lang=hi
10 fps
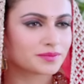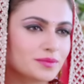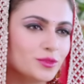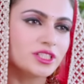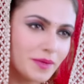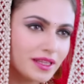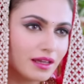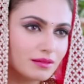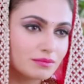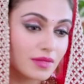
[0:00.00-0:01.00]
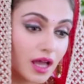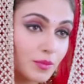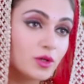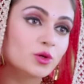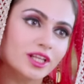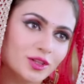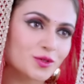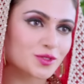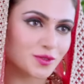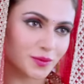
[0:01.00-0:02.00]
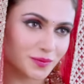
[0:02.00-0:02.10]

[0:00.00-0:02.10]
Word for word: मुझे पता है आप बल्लू के दोस्त हो